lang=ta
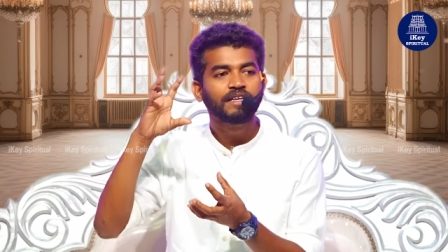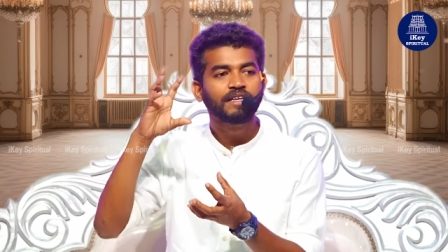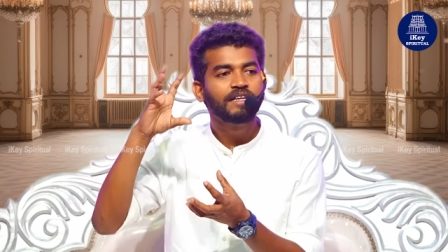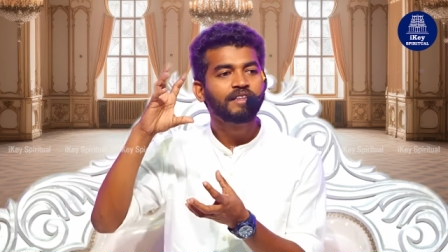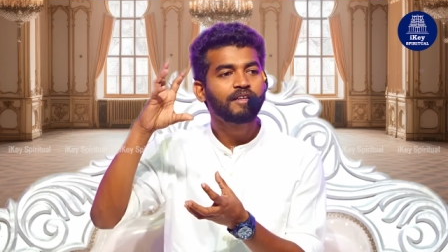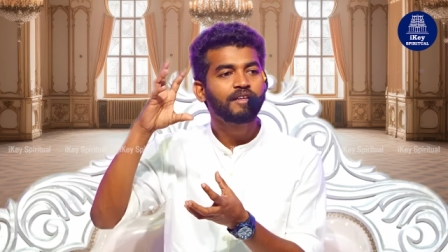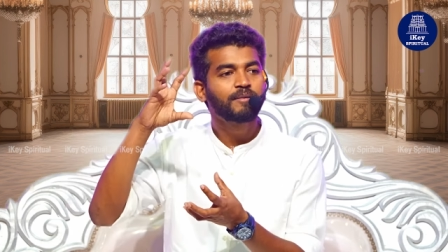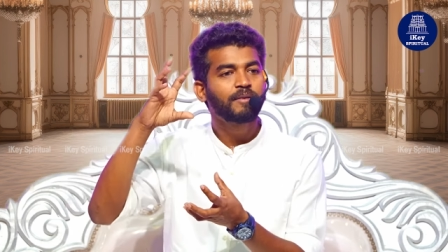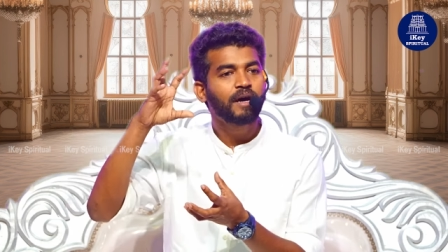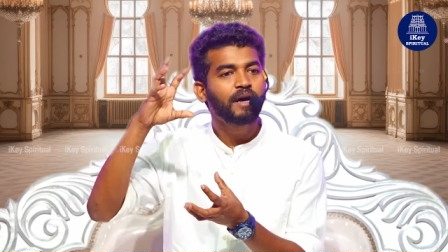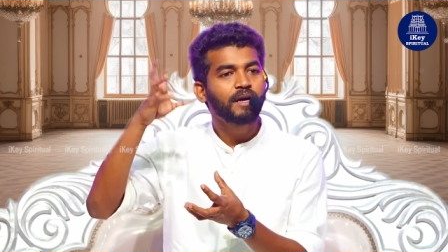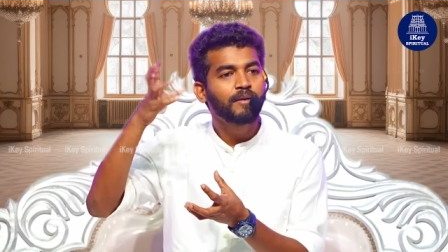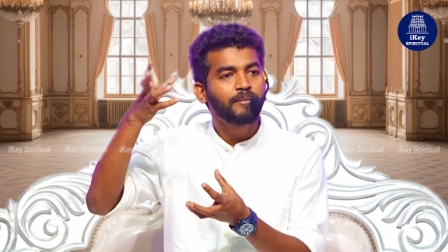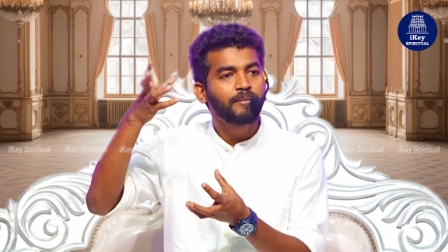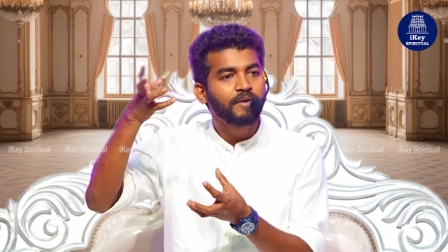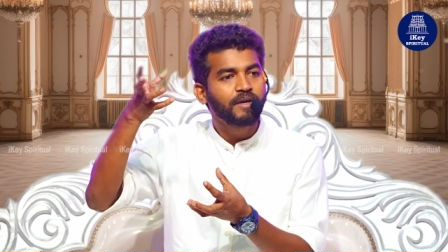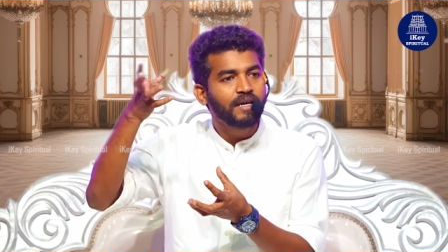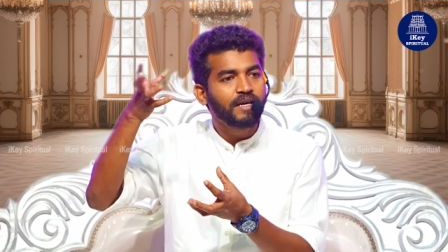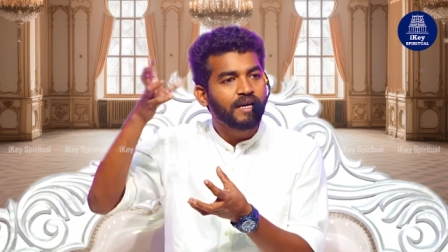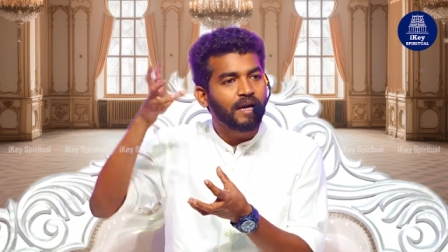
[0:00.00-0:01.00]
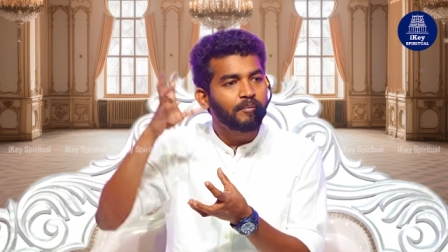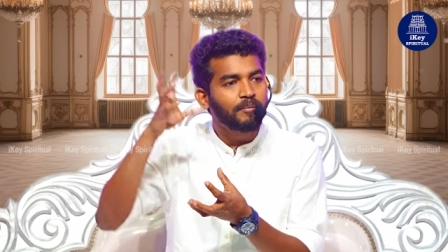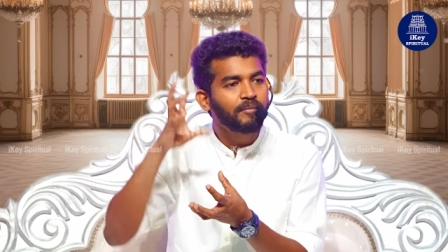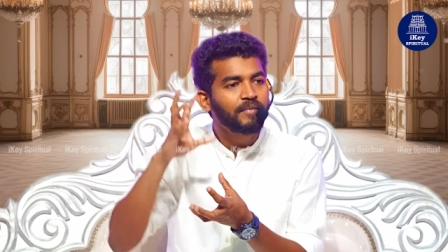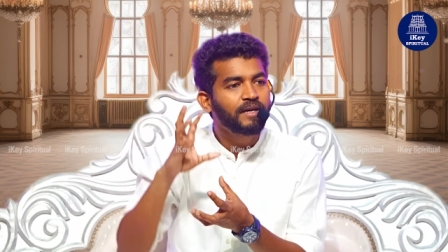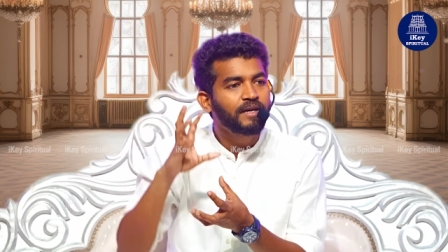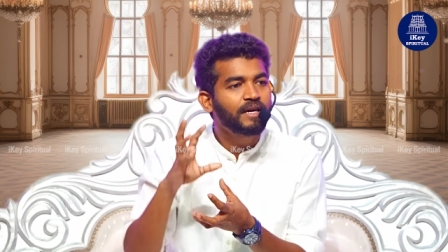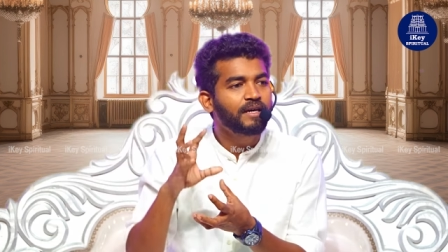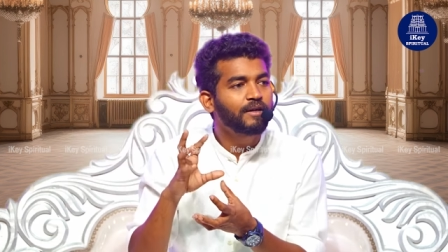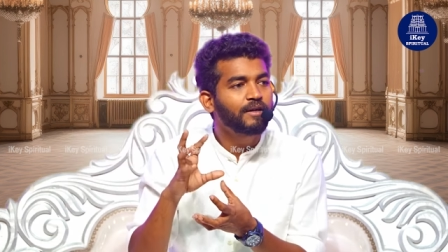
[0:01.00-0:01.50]
எதிர்பார்ப்புக்கு
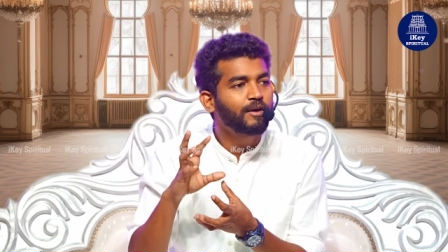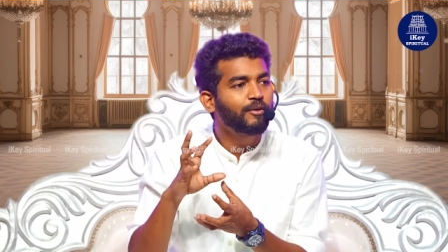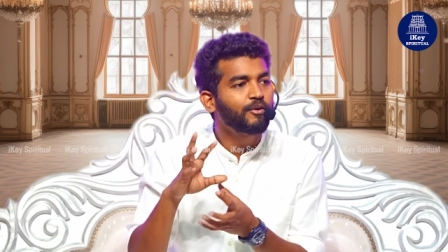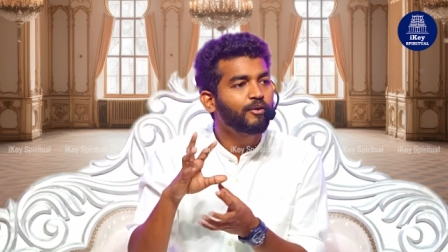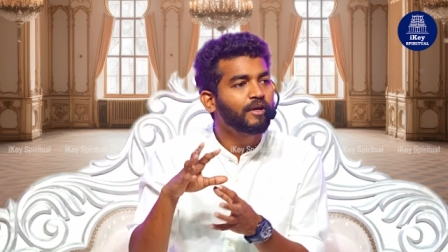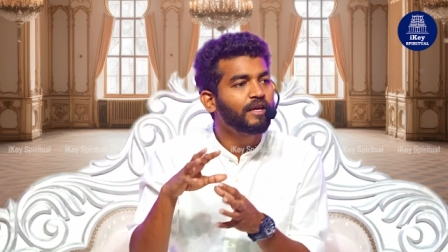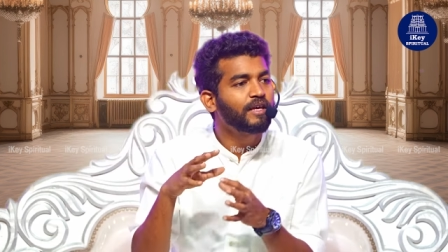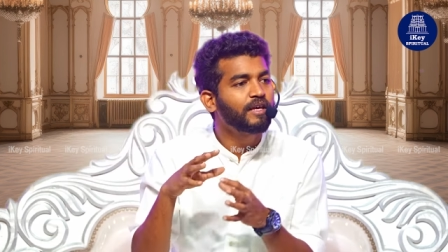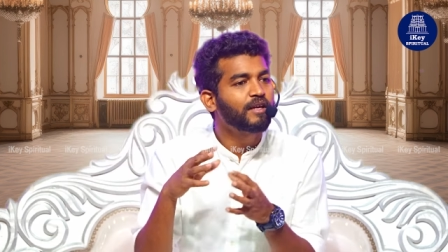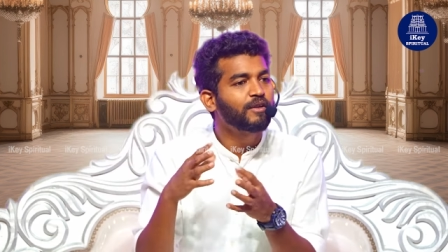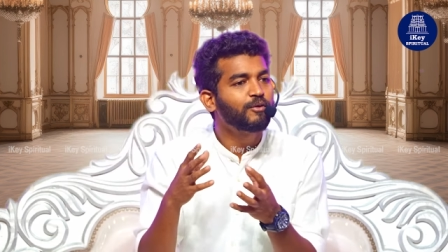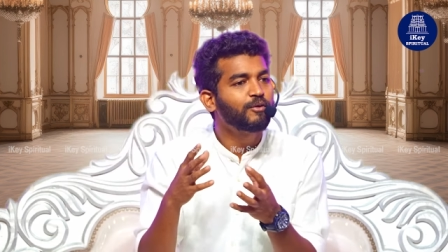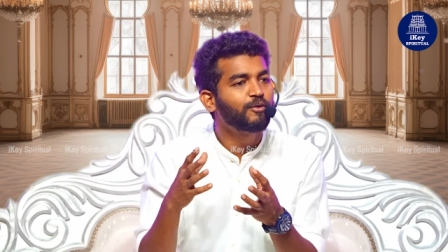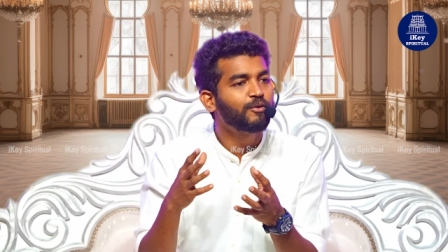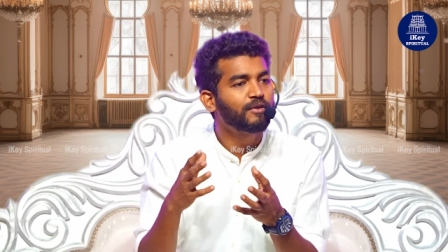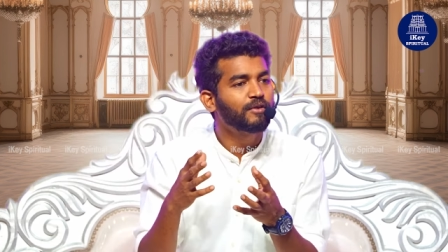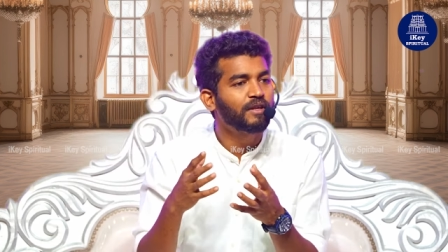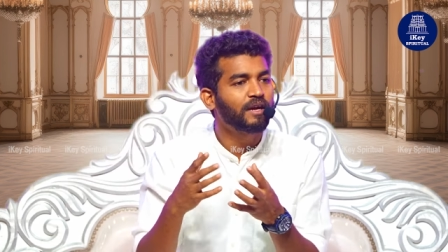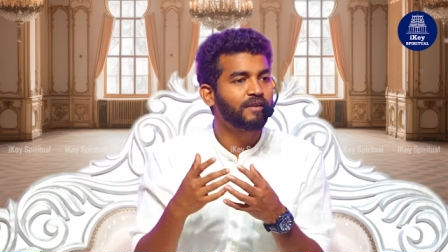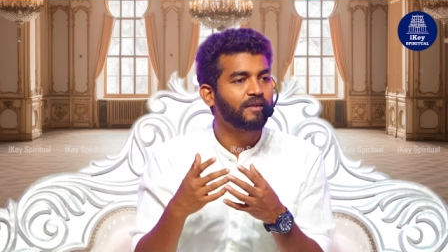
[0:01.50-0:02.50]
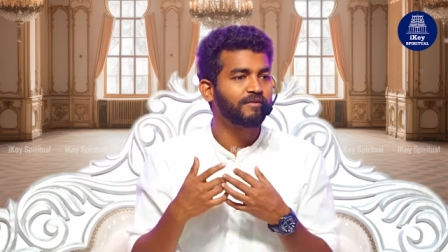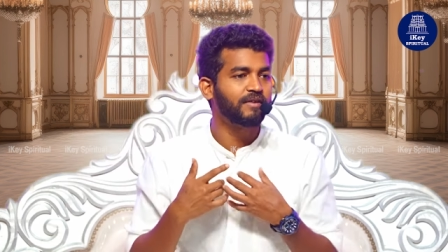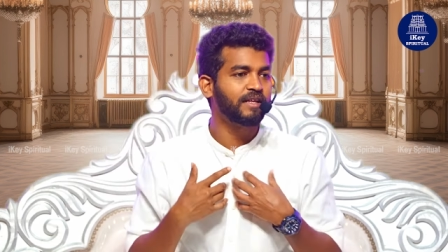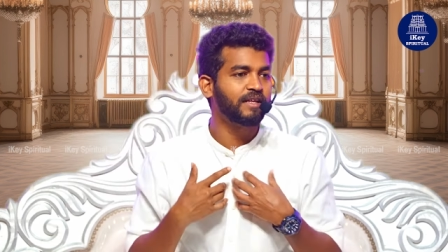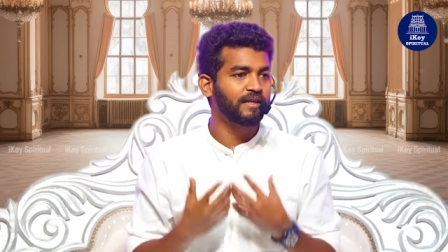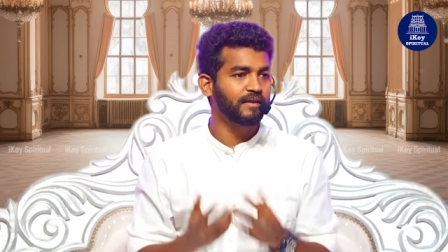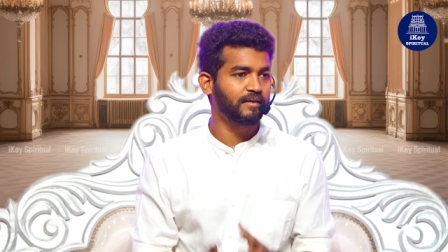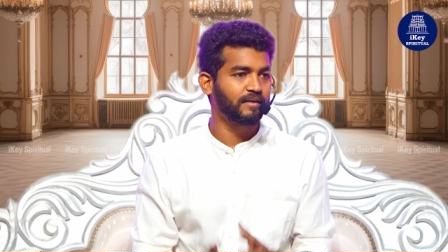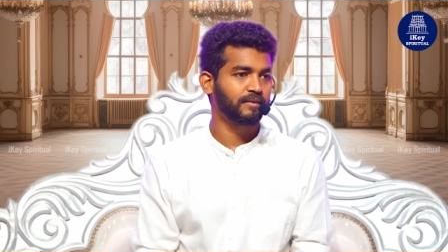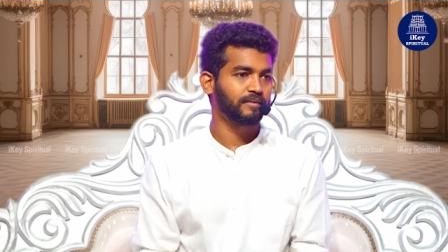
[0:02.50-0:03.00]
கம்மியா இருக்கக்கூடிய எது கொடுத்தாலும்
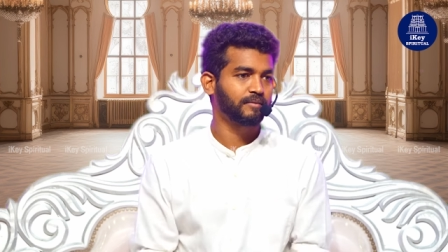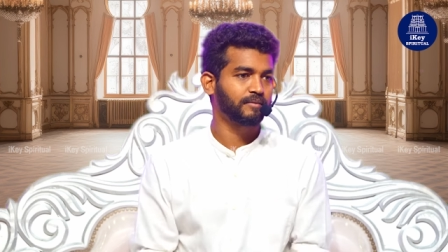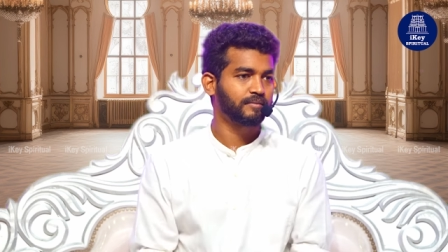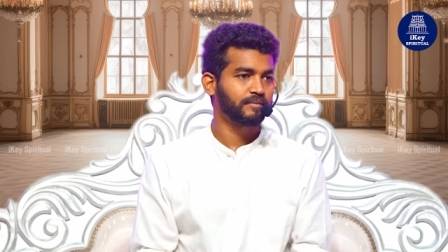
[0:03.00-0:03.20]
வலிக்குது